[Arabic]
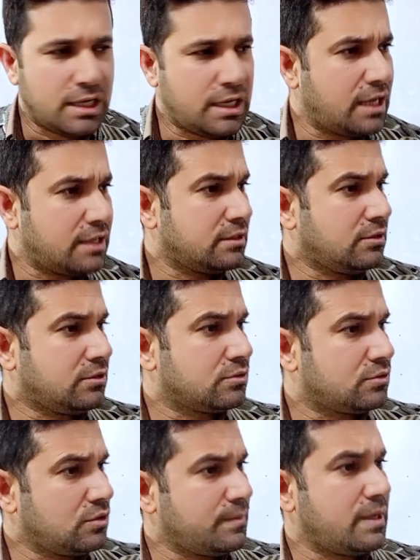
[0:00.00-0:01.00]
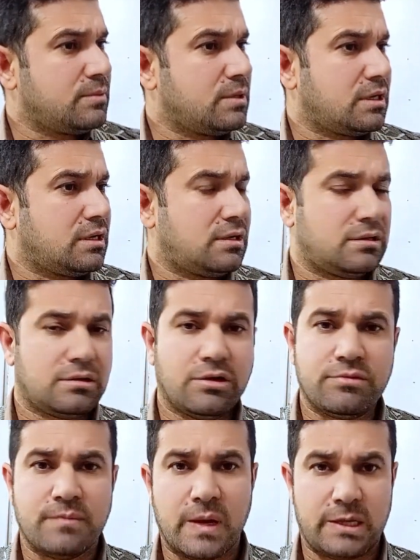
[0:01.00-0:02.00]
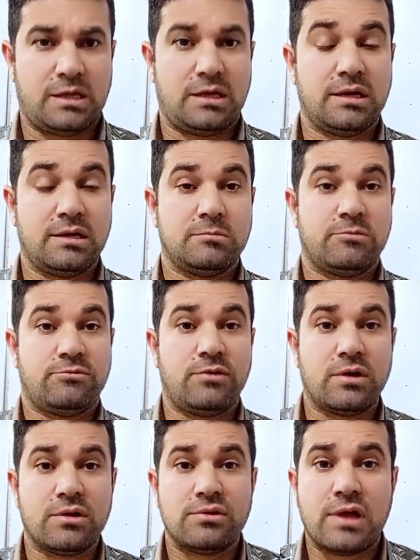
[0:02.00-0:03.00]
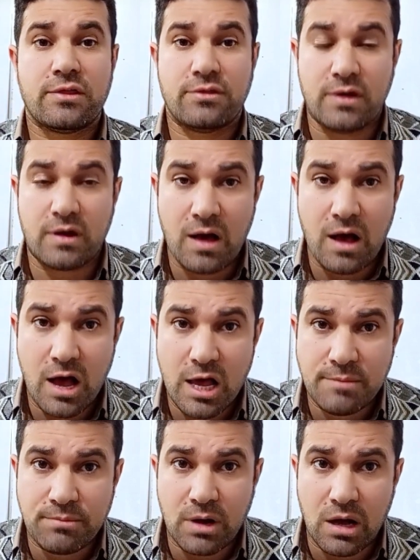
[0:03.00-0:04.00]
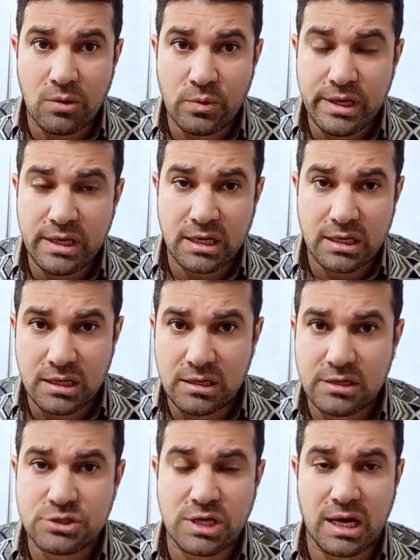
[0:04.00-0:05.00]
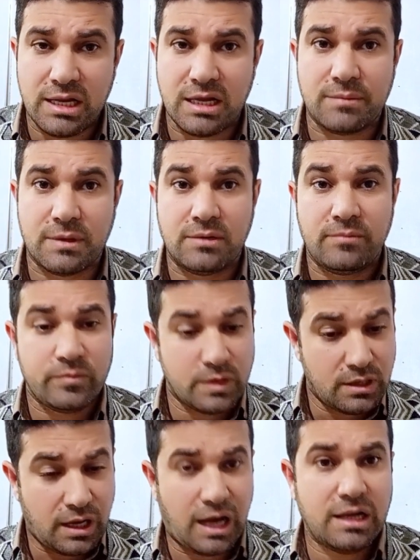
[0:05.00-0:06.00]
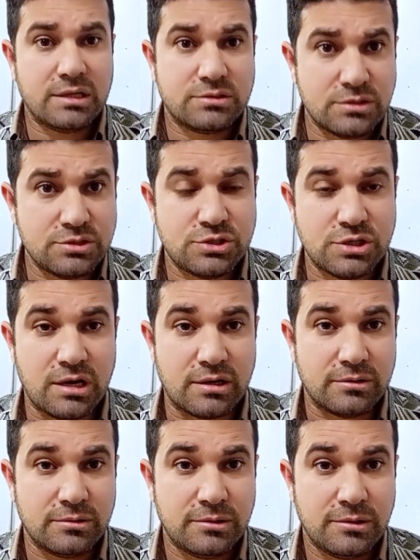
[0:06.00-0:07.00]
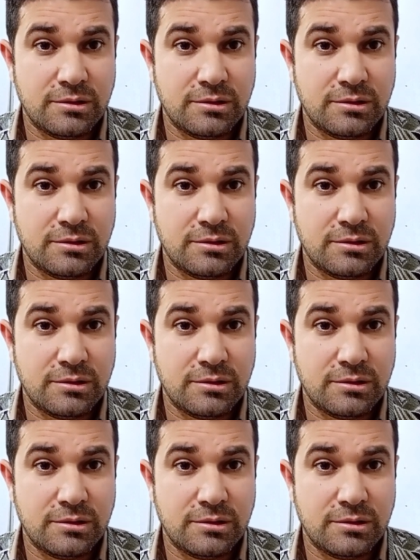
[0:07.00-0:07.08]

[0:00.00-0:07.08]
لان الحكومه العثمانيه فرضت ضرائب قوية كلش على اليمن على التجار